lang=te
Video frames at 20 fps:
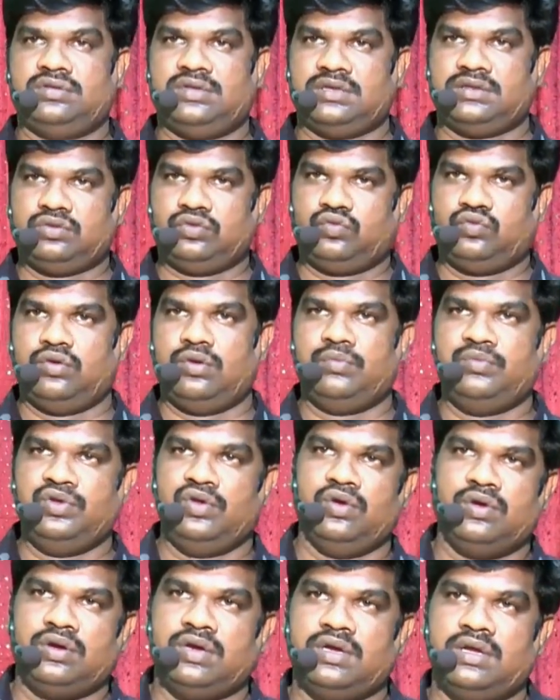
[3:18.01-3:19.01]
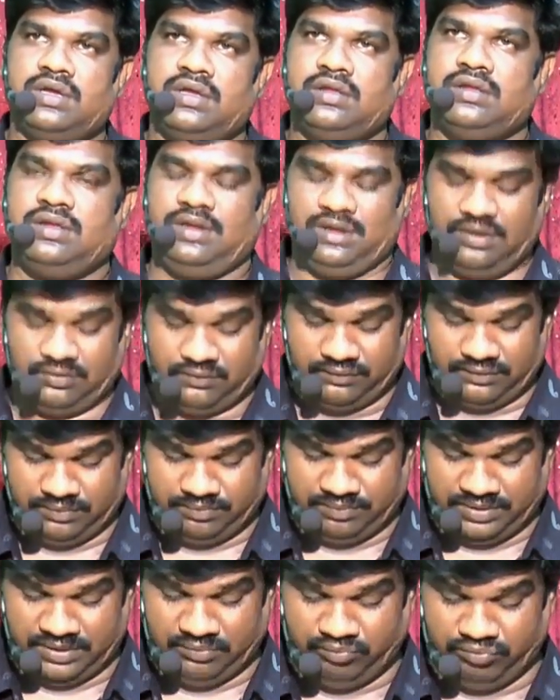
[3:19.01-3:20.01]
తత్వము యొక్క సర్వ
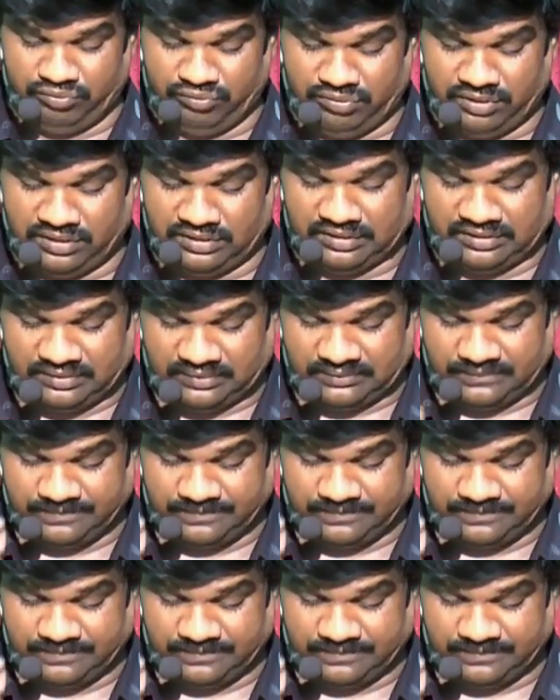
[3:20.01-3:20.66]
పరిపూర్ణత